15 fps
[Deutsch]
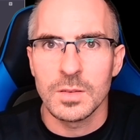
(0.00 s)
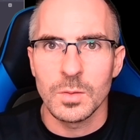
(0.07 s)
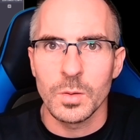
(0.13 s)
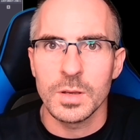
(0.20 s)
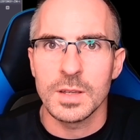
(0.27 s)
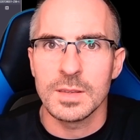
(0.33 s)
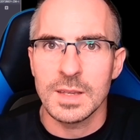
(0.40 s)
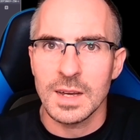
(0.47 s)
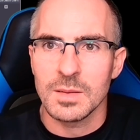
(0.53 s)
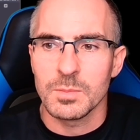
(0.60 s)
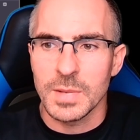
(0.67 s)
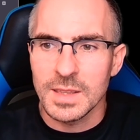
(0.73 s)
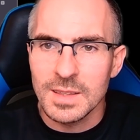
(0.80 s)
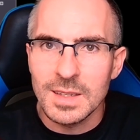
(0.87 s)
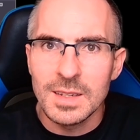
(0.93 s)
solche Sachen,
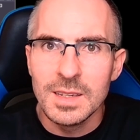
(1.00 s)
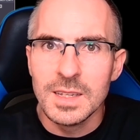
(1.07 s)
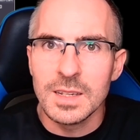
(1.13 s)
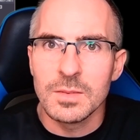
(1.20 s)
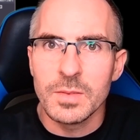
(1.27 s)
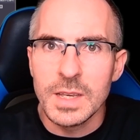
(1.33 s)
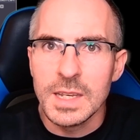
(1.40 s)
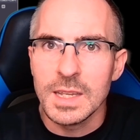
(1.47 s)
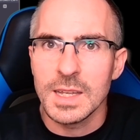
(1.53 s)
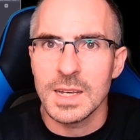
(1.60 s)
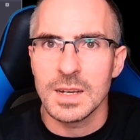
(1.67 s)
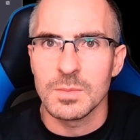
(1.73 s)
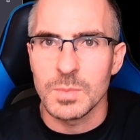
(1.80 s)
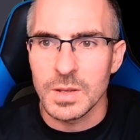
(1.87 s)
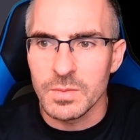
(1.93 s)
man trainiert
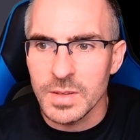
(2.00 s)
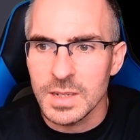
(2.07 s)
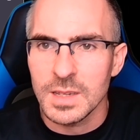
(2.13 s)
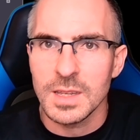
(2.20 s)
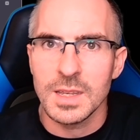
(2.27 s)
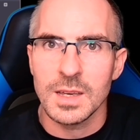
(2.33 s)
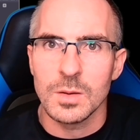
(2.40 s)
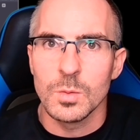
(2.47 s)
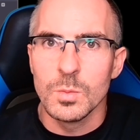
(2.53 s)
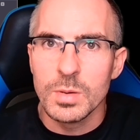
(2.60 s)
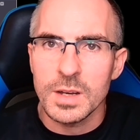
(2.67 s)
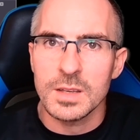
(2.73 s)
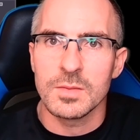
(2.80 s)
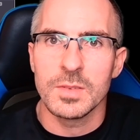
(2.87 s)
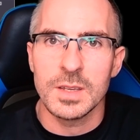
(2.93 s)
weniger, man wird eher
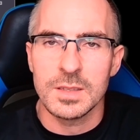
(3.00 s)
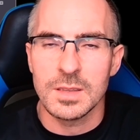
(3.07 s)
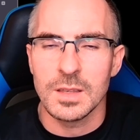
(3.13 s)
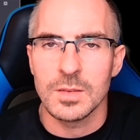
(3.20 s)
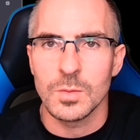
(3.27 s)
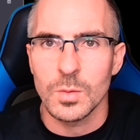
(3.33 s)
übergewichtig,